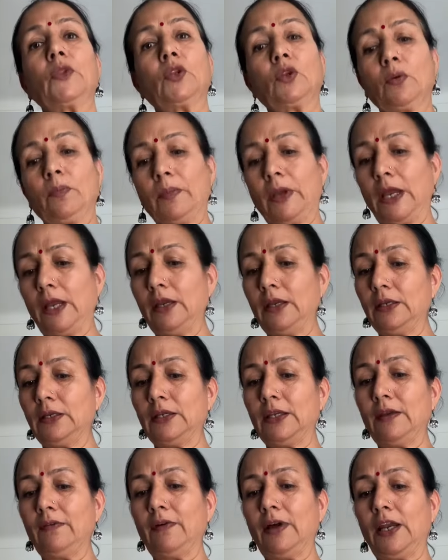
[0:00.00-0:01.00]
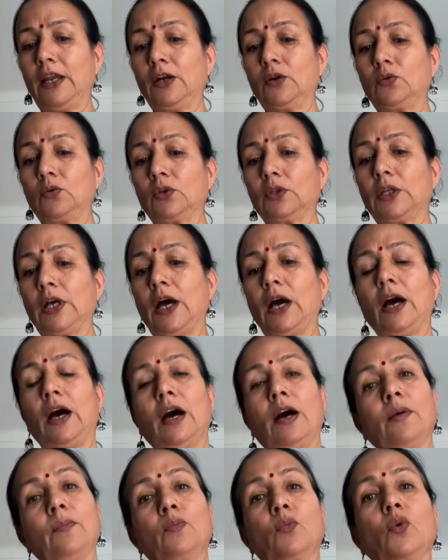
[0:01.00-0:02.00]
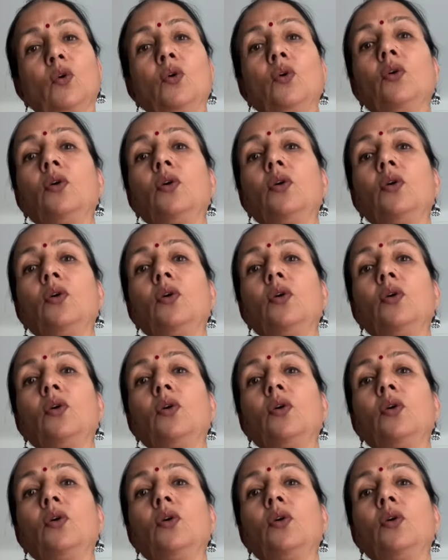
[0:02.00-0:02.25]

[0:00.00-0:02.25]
तो मैं ये वाला कुर्ता आपको